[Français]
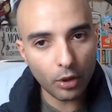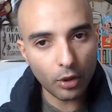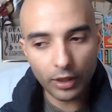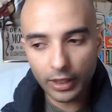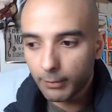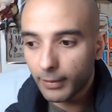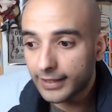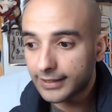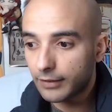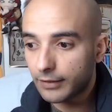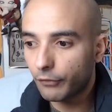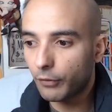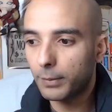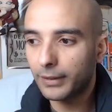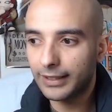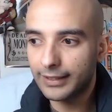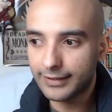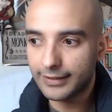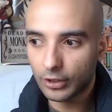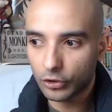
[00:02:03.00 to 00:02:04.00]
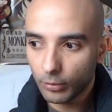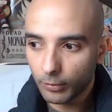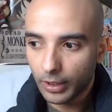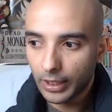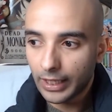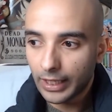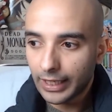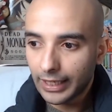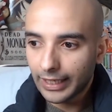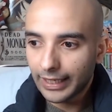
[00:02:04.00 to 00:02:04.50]
Emma s'est fait péter sa jambe
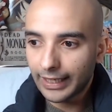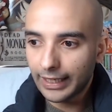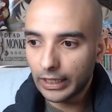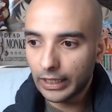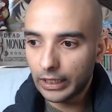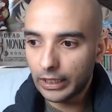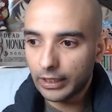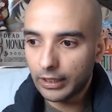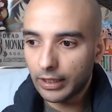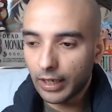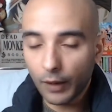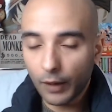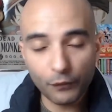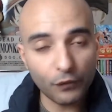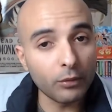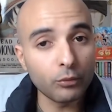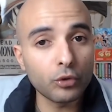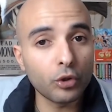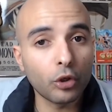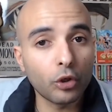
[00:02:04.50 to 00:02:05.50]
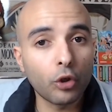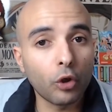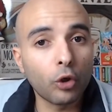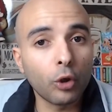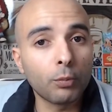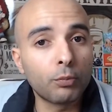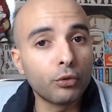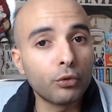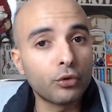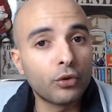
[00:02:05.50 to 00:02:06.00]
et la fin me choque encore
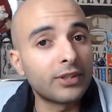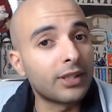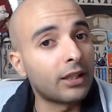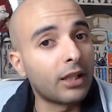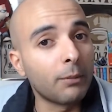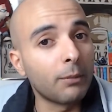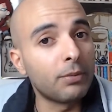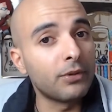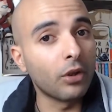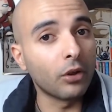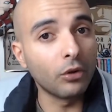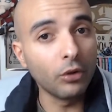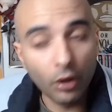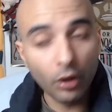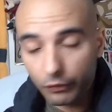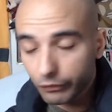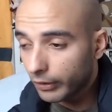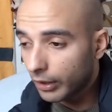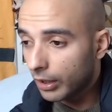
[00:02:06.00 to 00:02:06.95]
plus de cet épisode 9,